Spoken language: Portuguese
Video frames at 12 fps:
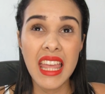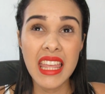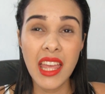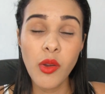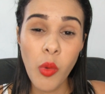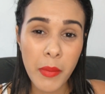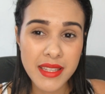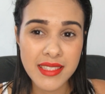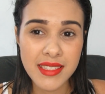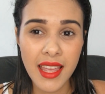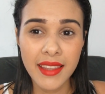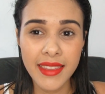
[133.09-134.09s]
E aí eu
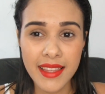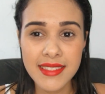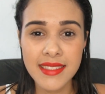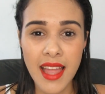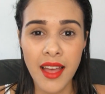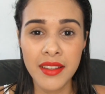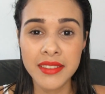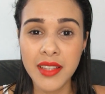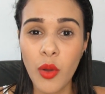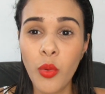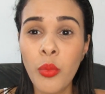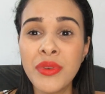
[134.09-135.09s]
comecei a testar
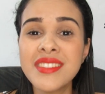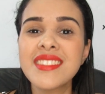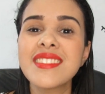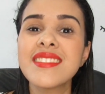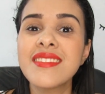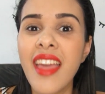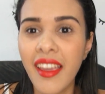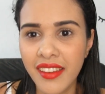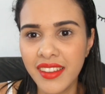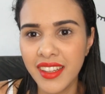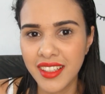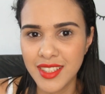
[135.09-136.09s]
algumas
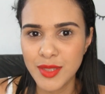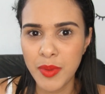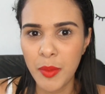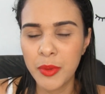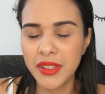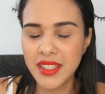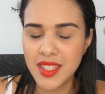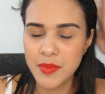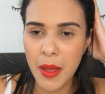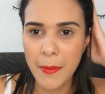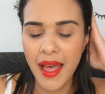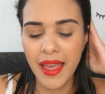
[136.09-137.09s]
técnicas para poder
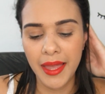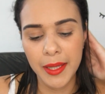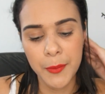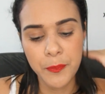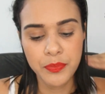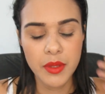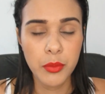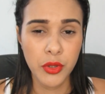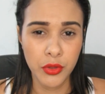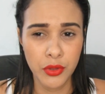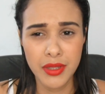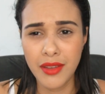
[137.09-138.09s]
desmamar ela, porque
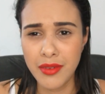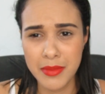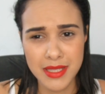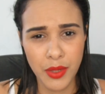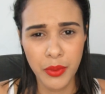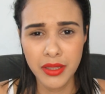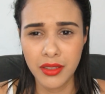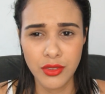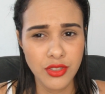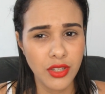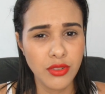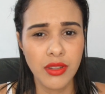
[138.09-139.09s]
eu não tava mais aguentando,
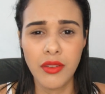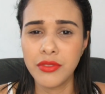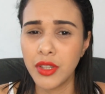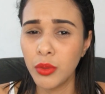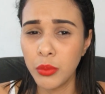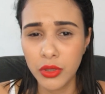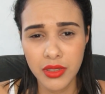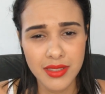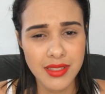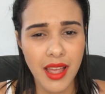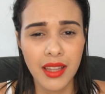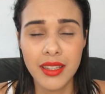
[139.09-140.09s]
gente. Eu tava ficando muito
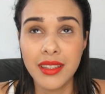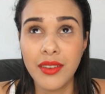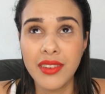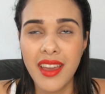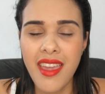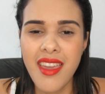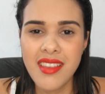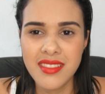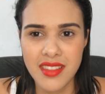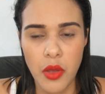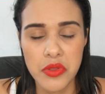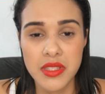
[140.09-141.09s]
cansada, tava
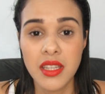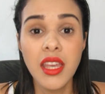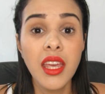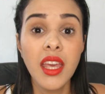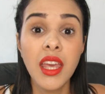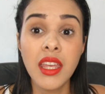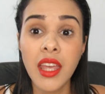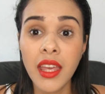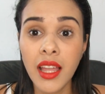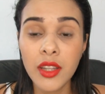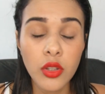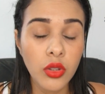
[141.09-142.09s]
exausta. E aí
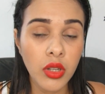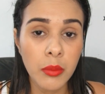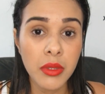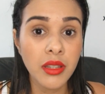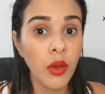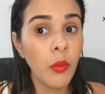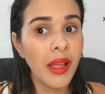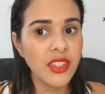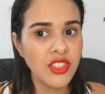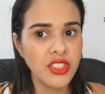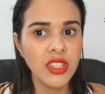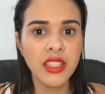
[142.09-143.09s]
a doutora me deu a
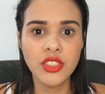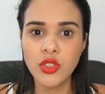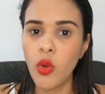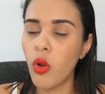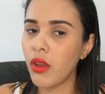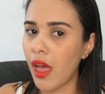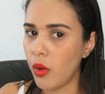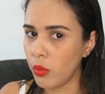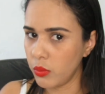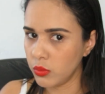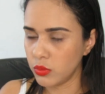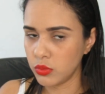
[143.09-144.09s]
dica de colar
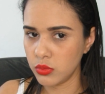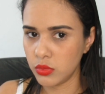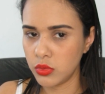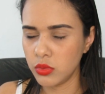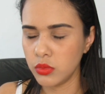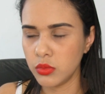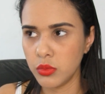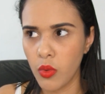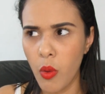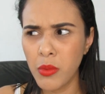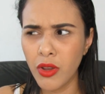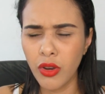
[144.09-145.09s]
um, um, um
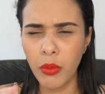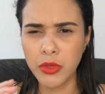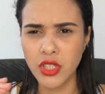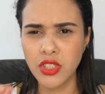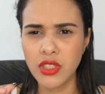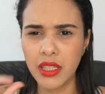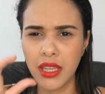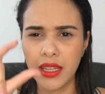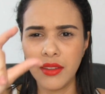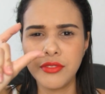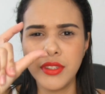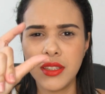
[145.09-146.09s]
como que é o nome, gente?
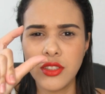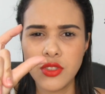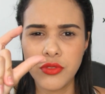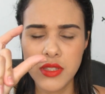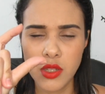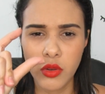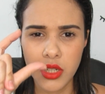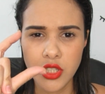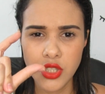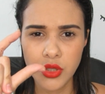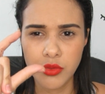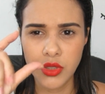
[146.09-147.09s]
Daquela fita de fazer
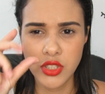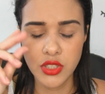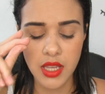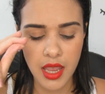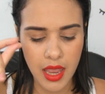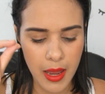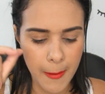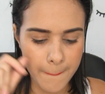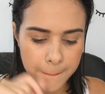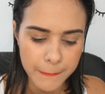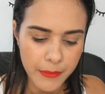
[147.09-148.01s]
corativo, acho que é